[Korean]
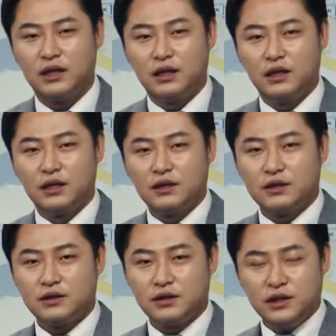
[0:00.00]
네.
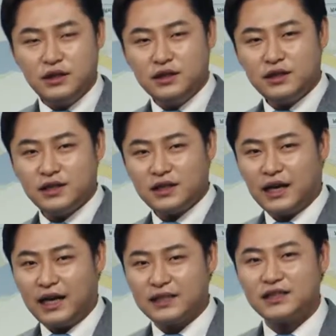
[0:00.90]
그래서 이
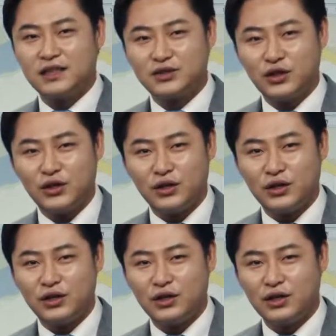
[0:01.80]
일대니까 아시겠죠?
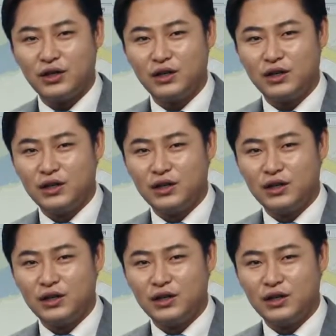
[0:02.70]
네.